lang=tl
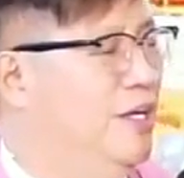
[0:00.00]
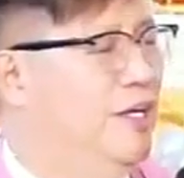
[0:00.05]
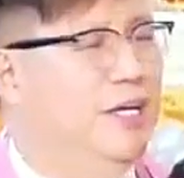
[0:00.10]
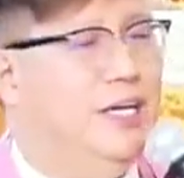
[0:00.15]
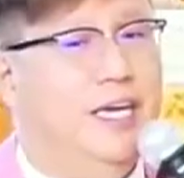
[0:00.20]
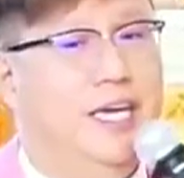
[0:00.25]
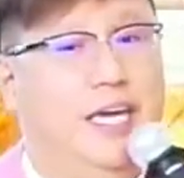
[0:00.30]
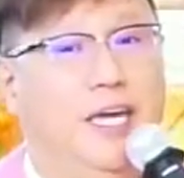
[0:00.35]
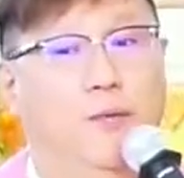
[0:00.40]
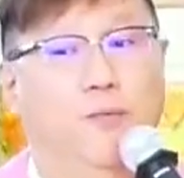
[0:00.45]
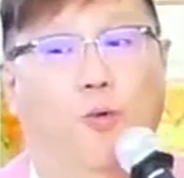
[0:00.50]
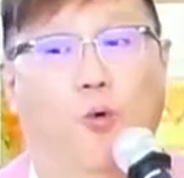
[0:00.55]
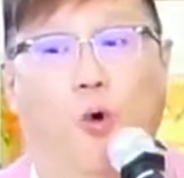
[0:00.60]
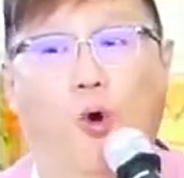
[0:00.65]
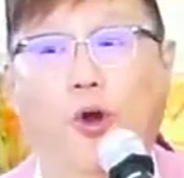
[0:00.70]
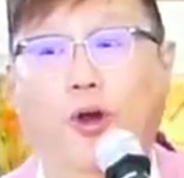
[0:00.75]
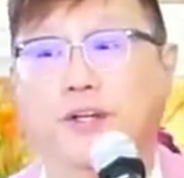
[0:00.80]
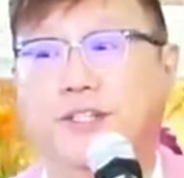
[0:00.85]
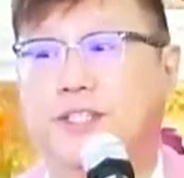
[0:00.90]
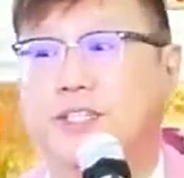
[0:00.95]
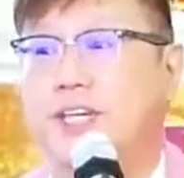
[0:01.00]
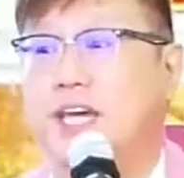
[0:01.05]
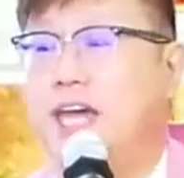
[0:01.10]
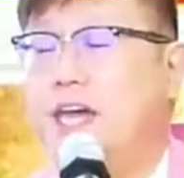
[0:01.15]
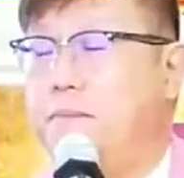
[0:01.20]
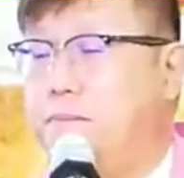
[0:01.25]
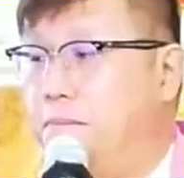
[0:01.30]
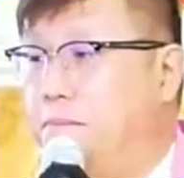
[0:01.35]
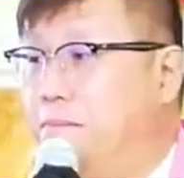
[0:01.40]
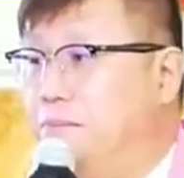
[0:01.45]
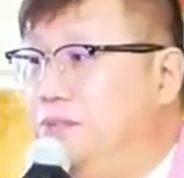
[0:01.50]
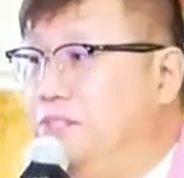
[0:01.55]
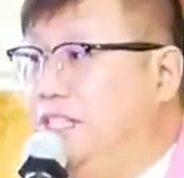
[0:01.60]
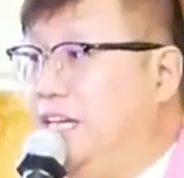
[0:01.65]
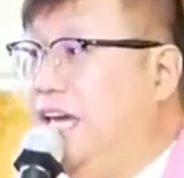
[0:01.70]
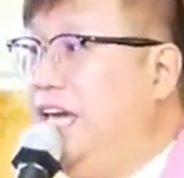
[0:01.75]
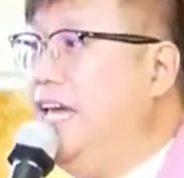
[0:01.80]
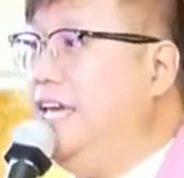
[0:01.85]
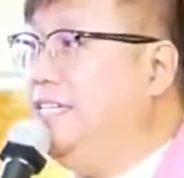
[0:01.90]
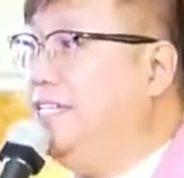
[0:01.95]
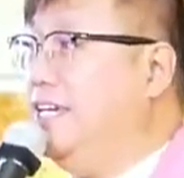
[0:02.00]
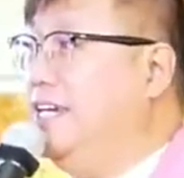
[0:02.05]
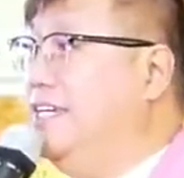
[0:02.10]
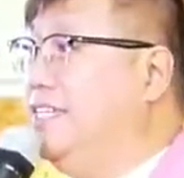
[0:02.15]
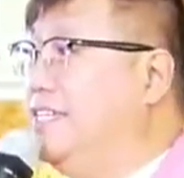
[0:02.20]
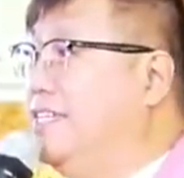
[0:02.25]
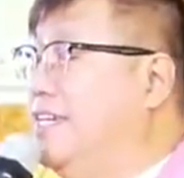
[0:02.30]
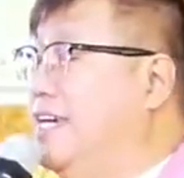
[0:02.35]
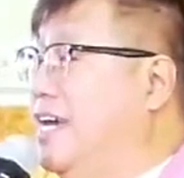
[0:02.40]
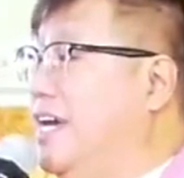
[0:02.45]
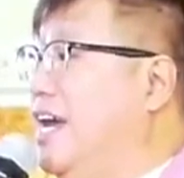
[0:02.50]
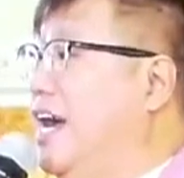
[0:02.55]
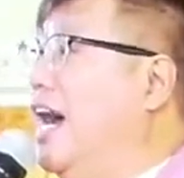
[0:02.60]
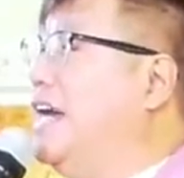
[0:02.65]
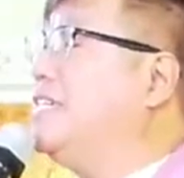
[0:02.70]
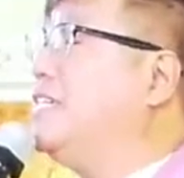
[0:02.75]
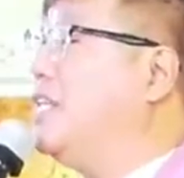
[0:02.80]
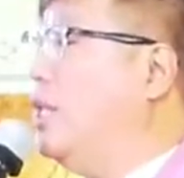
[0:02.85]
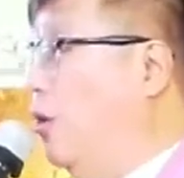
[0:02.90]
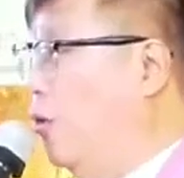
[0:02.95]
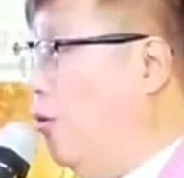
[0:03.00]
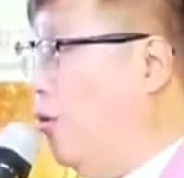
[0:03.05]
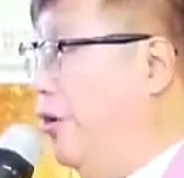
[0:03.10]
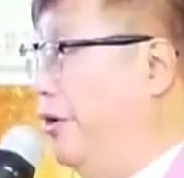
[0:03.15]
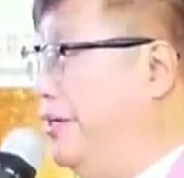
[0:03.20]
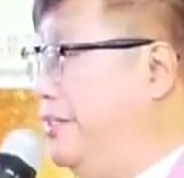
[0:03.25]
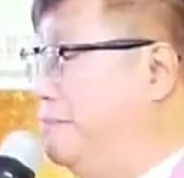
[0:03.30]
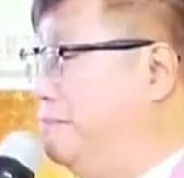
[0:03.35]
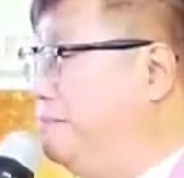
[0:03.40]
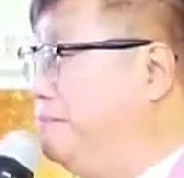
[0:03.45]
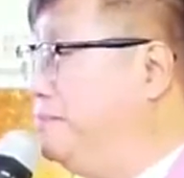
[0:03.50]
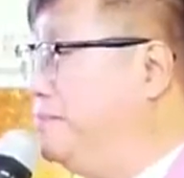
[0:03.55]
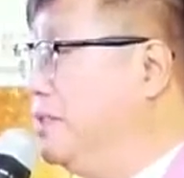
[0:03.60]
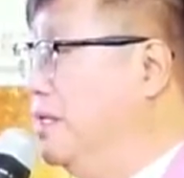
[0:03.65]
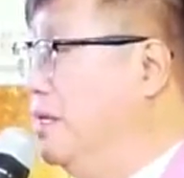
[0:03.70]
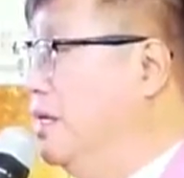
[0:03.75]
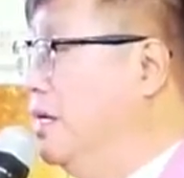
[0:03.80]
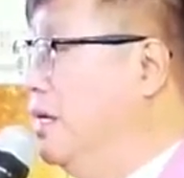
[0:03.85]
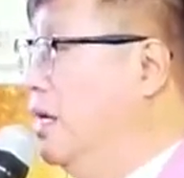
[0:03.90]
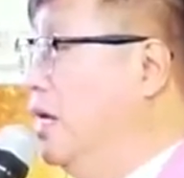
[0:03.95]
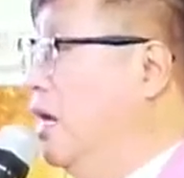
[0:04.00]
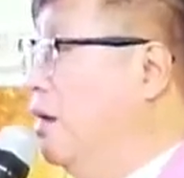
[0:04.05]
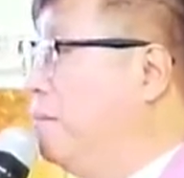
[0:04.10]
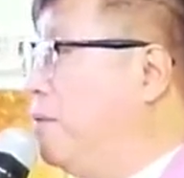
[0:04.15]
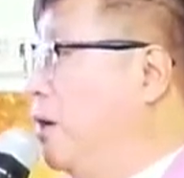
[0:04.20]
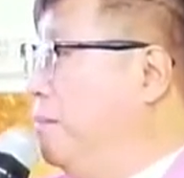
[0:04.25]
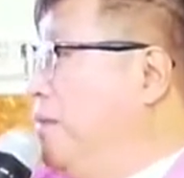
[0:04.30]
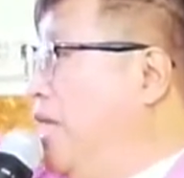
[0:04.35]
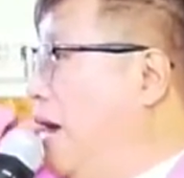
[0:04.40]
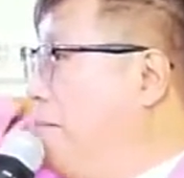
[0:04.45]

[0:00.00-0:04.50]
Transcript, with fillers: He worship Jesus as Lord. From the